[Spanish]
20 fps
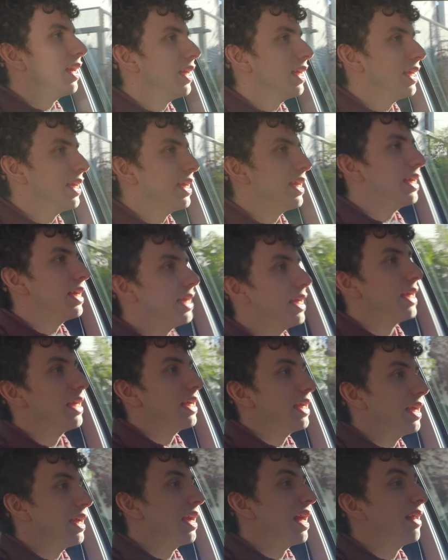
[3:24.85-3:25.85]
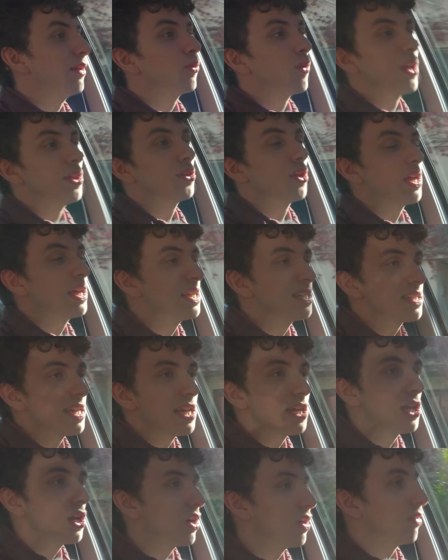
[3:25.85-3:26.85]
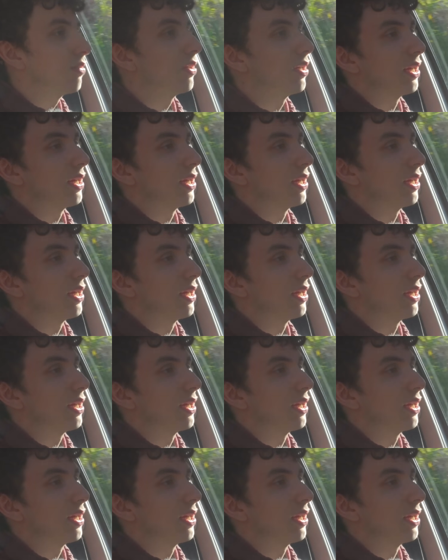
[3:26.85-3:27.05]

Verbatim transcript: Y en cuanto a diseño,